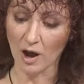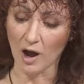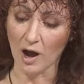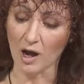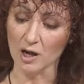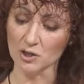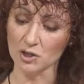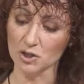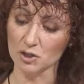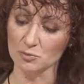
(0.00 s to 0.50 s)

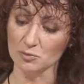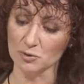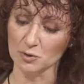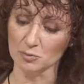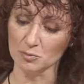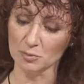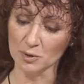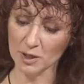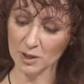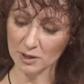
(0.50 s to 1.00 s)
а чем-то
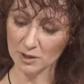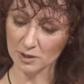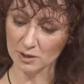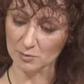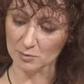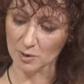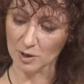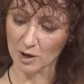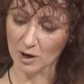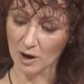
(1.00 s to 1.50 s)

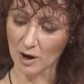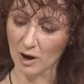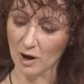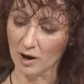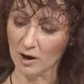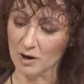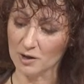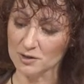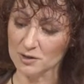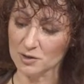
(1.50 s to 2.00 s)
мягким
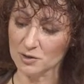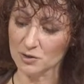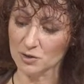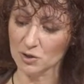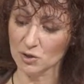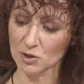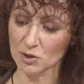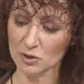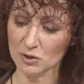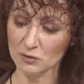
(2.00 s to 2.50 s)
оказался
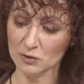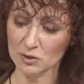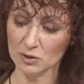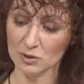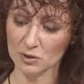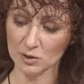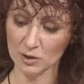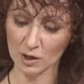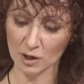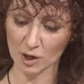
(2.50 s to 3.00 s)

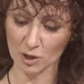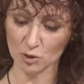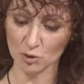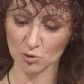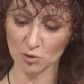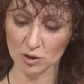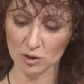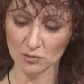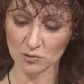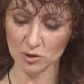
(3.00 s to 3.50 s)
неизвестно как
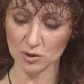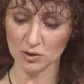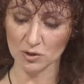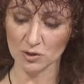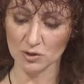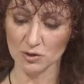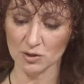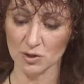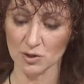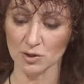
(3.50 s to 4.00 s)

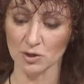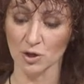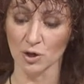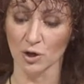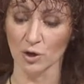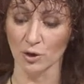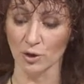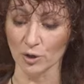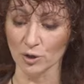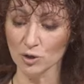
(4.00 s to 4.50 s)
очутившийся здесь
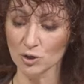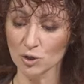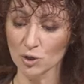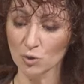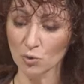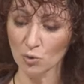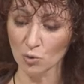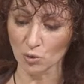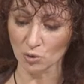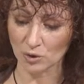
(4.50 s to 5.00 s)
рыжий
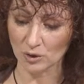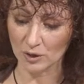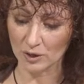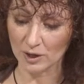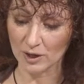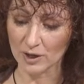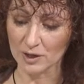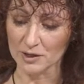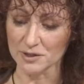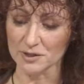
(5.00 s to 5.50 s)
кот,
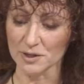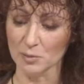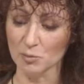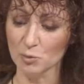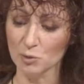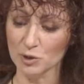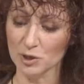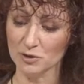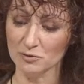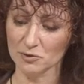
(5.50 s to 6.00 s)

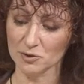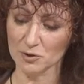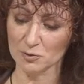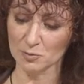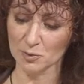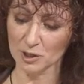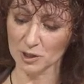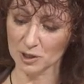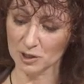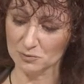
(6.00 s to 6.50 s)
заботливо
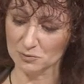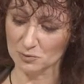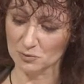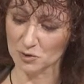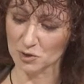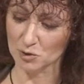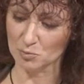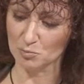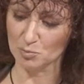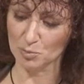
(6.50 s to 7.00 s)

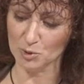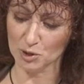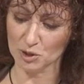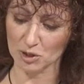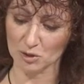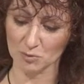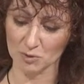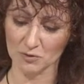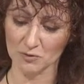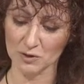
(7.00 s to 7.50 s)
смахивавший
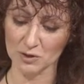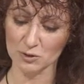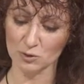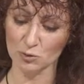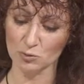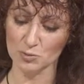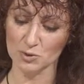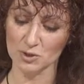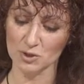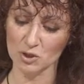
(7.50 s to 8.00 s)
пышным
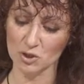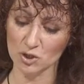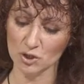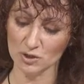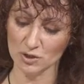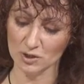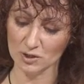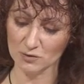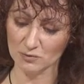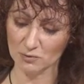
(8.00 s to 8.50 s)
хвостом
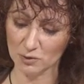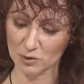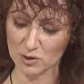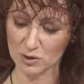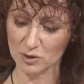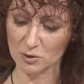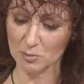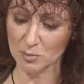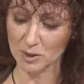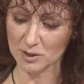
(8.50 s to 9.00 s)
снежинки с
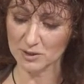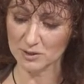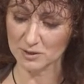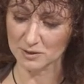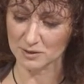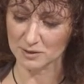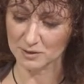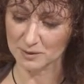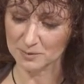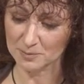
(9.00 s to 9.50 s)
Фединых
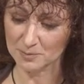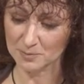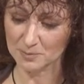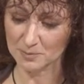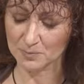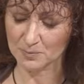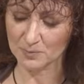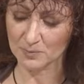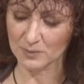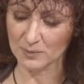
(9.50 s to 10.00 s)
ботинок.
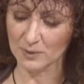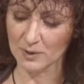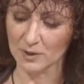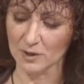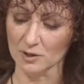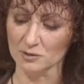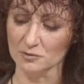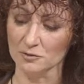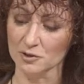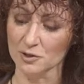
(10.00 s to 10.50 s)

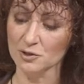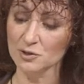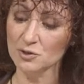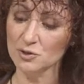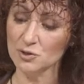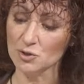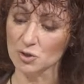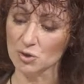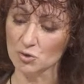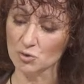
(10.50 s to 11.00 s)

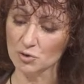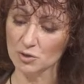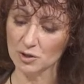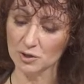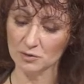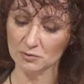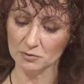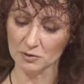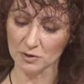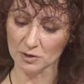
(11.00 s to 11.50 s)
Отворилась еще одна
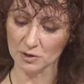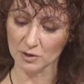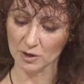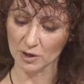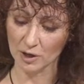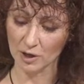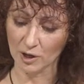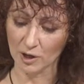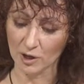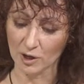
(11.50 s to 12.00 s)
дверь,
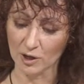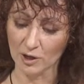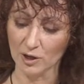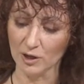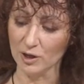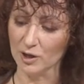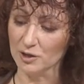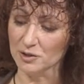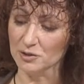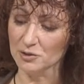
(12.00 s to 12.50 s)

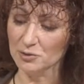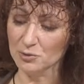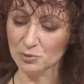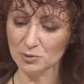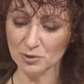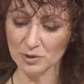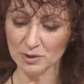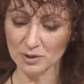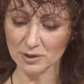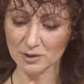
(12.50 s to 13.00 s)
и
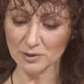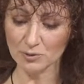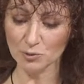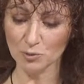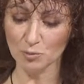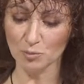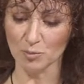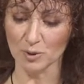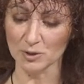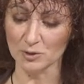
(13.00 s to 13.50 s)
оттуда
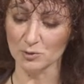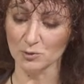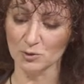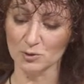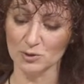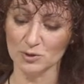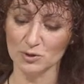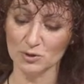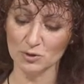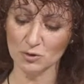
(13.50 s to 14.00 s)
хлынул поток
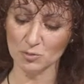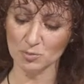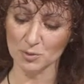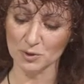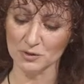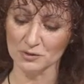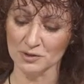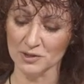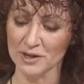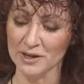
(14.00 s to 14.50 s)

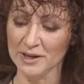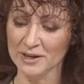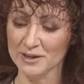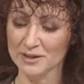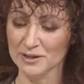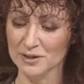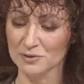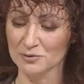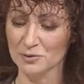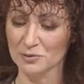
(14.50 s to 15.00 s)
теплого
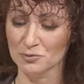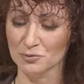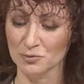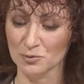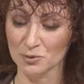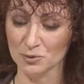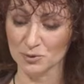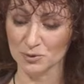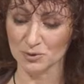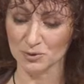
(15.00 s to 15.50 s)
летнего
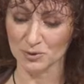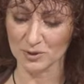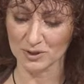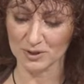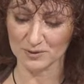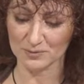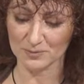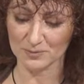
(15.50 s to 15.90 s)
воздуха.